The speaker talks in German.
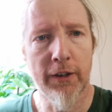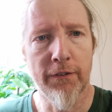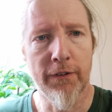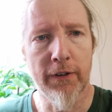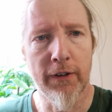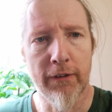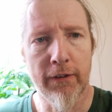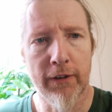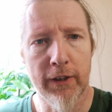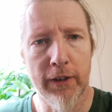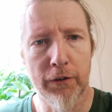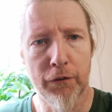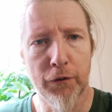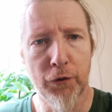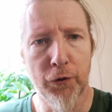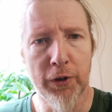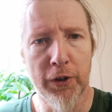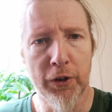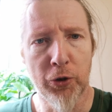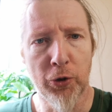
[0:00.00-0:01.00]
Es wird Zeit
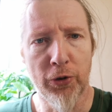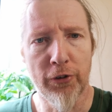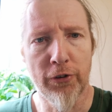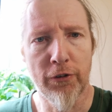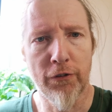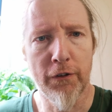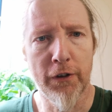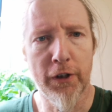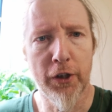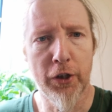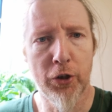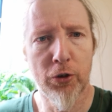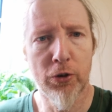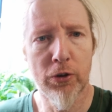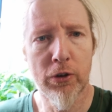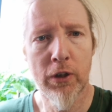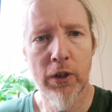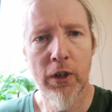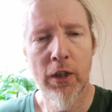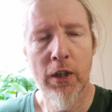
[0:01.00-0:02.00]
für ein neues
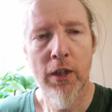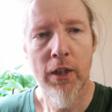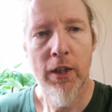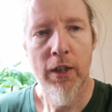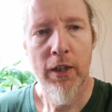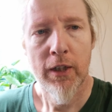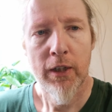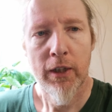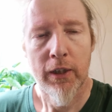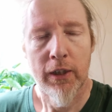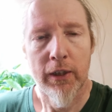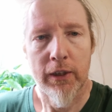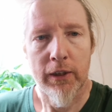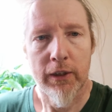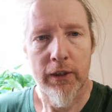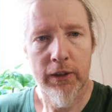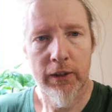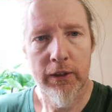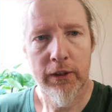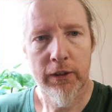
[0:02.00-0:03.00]
Video.
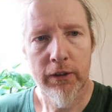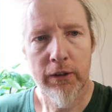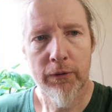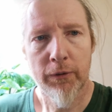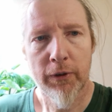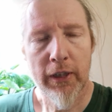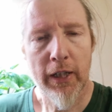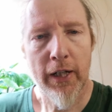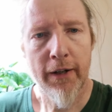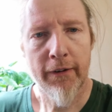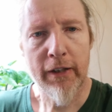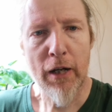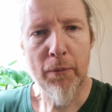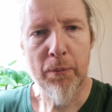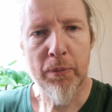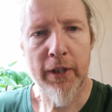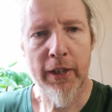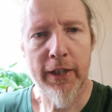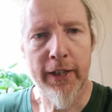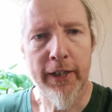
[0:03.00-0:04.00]
Äh, kleines
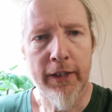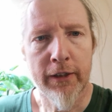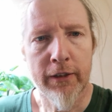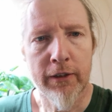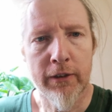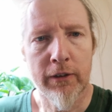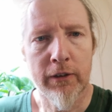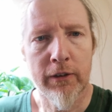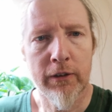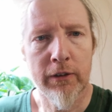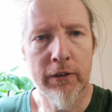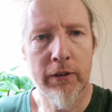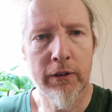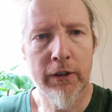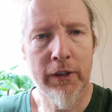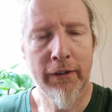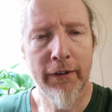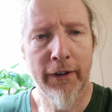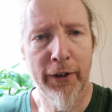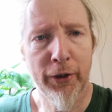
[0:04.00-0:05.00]
Update. Äh,
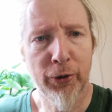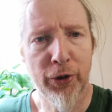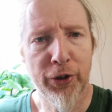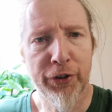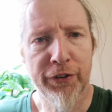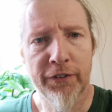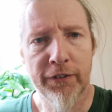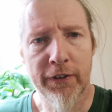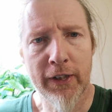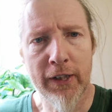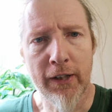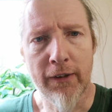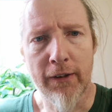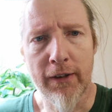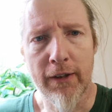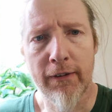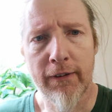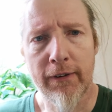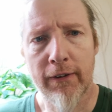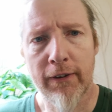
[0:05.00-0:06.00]
ich zeige euch, wie weit es
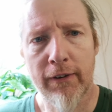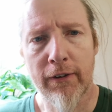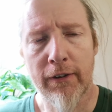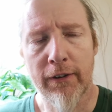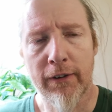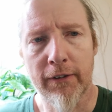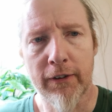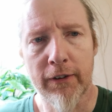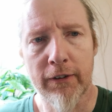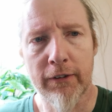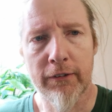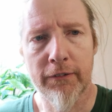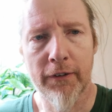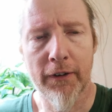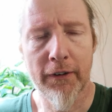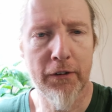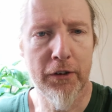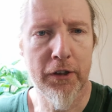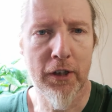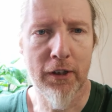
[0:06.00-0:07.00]
ist, äh,
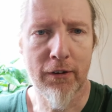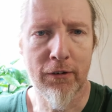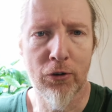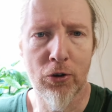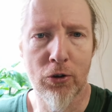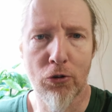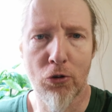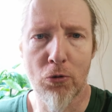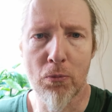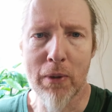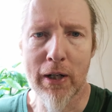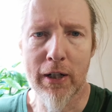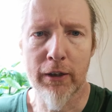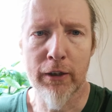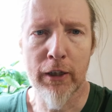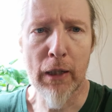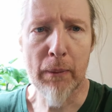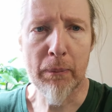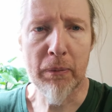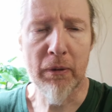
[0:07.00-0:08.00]
was ich jetzt noch zu
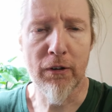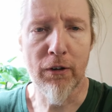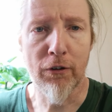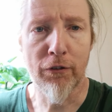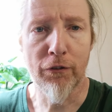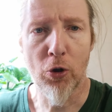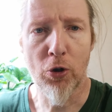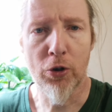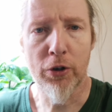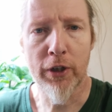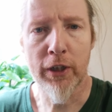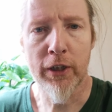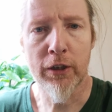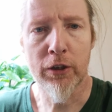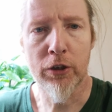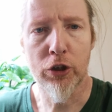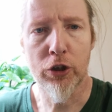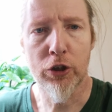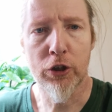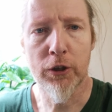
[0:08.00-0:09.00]
machen habe dieses
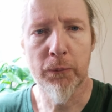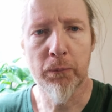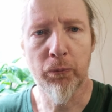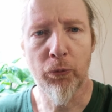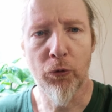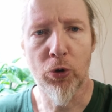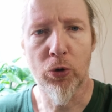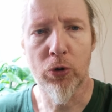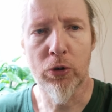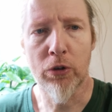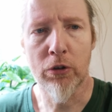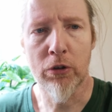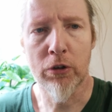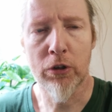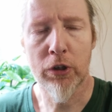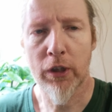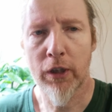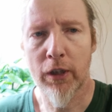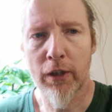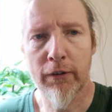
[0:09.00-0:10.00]
Wochenende.
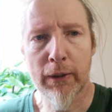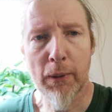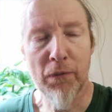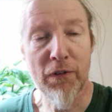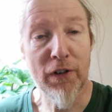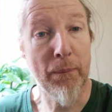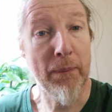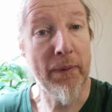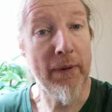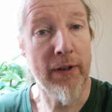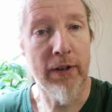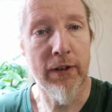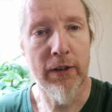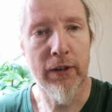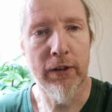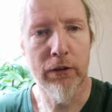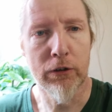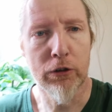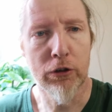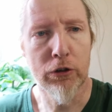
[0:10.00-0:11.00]
Und ja, es gibt wieder ein
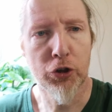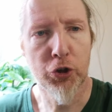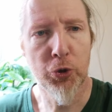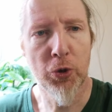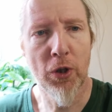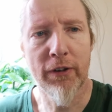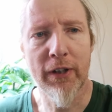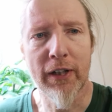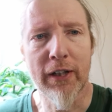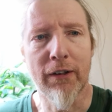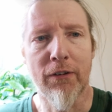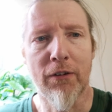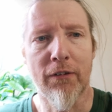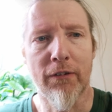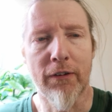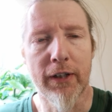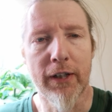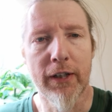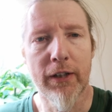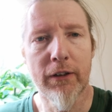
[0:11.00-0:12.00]
paar äh, schöne Sachen zu
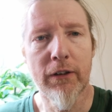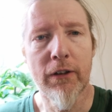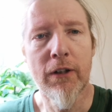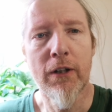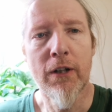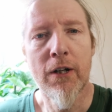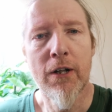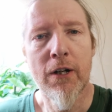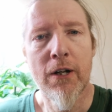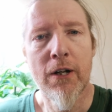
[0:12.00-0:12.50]
sehen.